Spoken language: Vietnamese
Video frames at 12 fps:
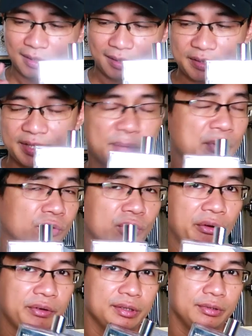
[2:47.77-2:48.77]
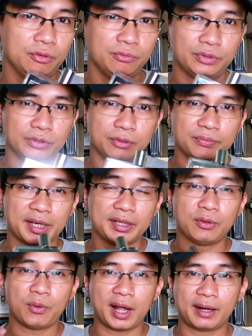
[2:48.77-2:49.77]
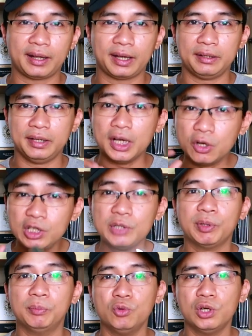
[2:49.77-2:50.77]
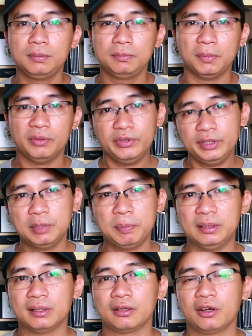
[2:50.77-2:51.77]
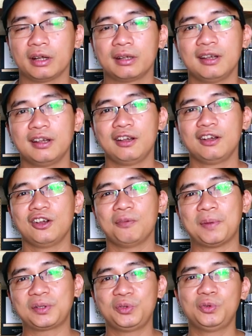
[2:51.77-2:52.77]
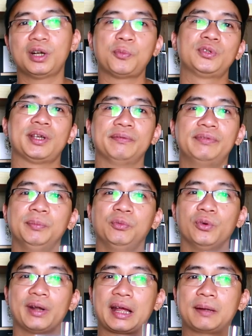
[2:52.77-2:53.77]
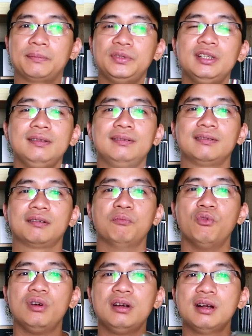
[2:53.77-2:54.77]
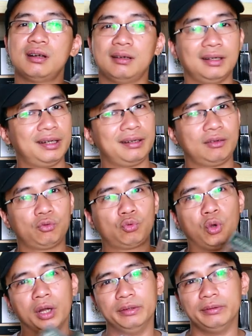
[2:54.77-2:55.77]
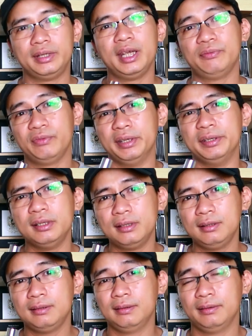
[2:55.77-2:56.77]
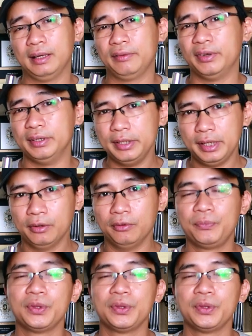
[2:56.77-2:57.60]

Các chị em hoàn toàn có thể sử dụng chai nước hoa này nếu như mà muốn, bởi vì như mình đã nói, mặc dù nó là một sản phẩm của nam nhưng mùi hương lại thuần thiên về nữ là phần nhiều.